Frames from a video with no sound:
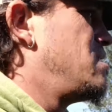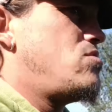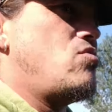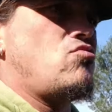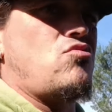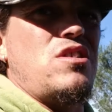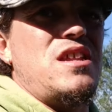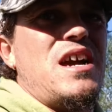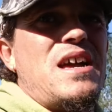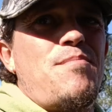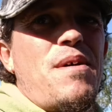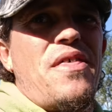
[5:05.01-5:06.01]
Nos tenía
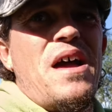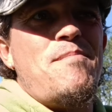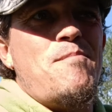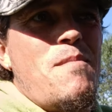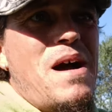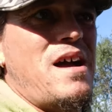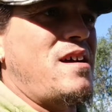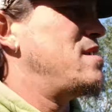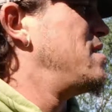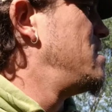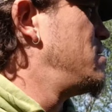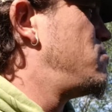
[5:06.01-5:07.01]
que pasar más.
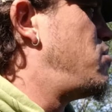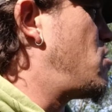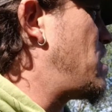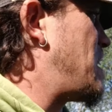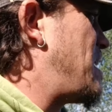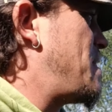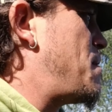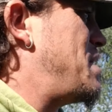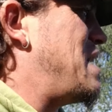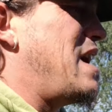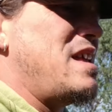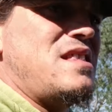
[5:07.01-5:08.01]
Porque cada vez
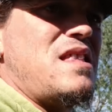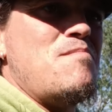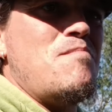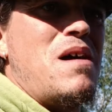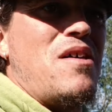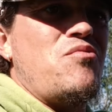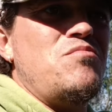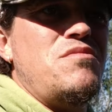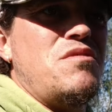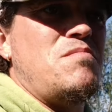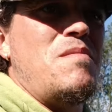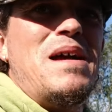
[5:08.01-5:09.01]
la gente es más
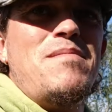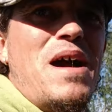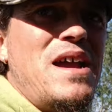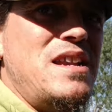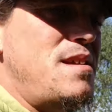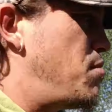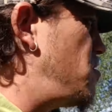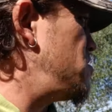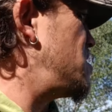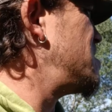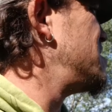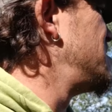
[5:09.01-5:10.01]
normal y más gilipollas.